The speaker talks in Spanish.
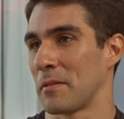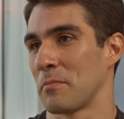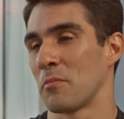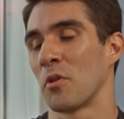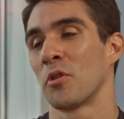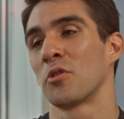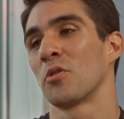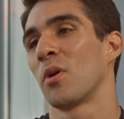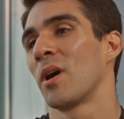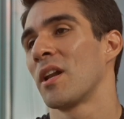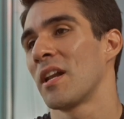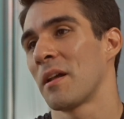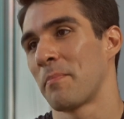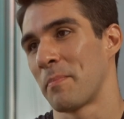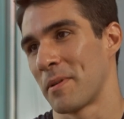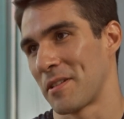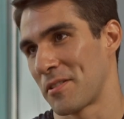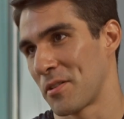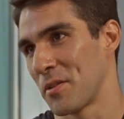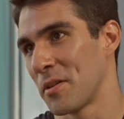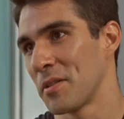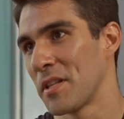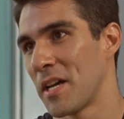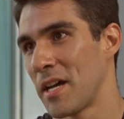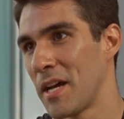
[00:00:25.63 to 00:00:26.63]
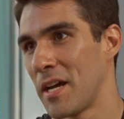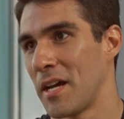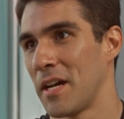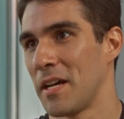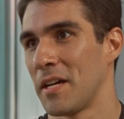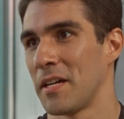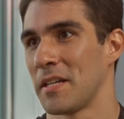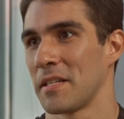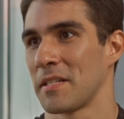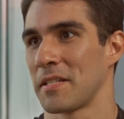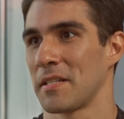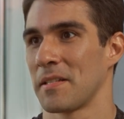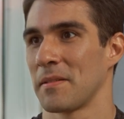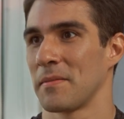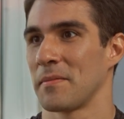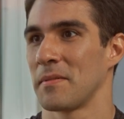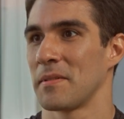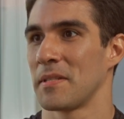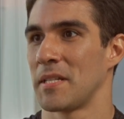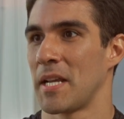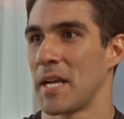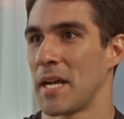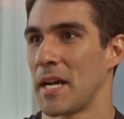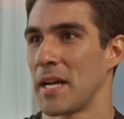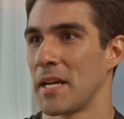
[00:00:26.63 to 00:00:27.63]
No todas las personas
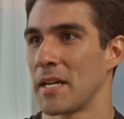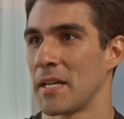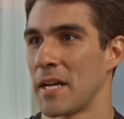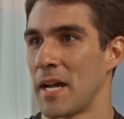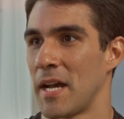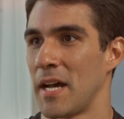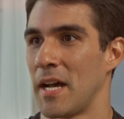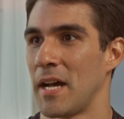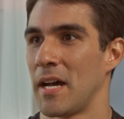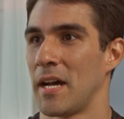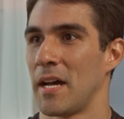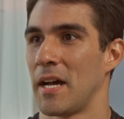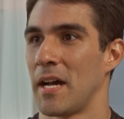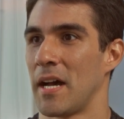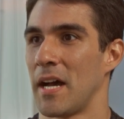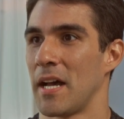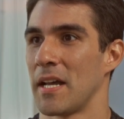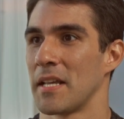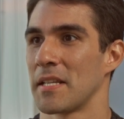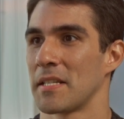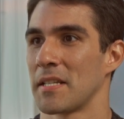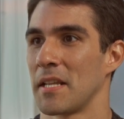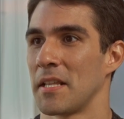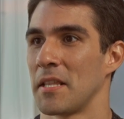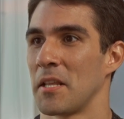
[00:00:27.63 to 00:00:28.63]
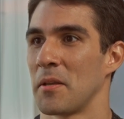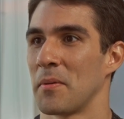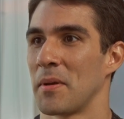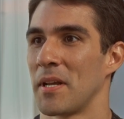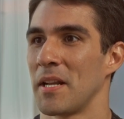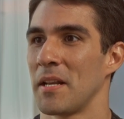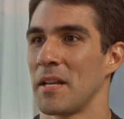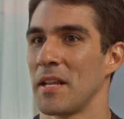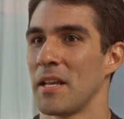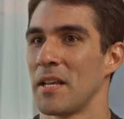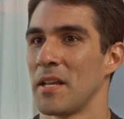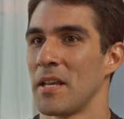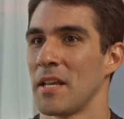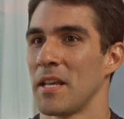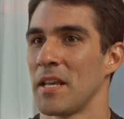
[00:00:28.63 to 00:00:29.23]
llegan a, a, ese nivel